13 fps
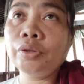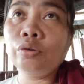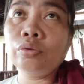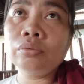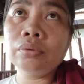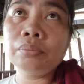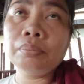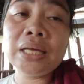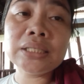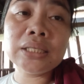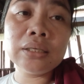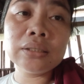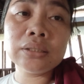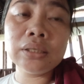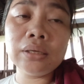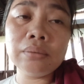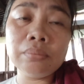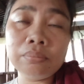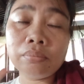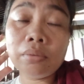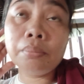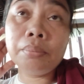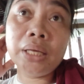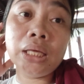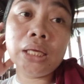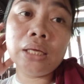yung blessing si
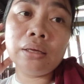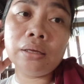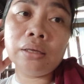Ma'am E.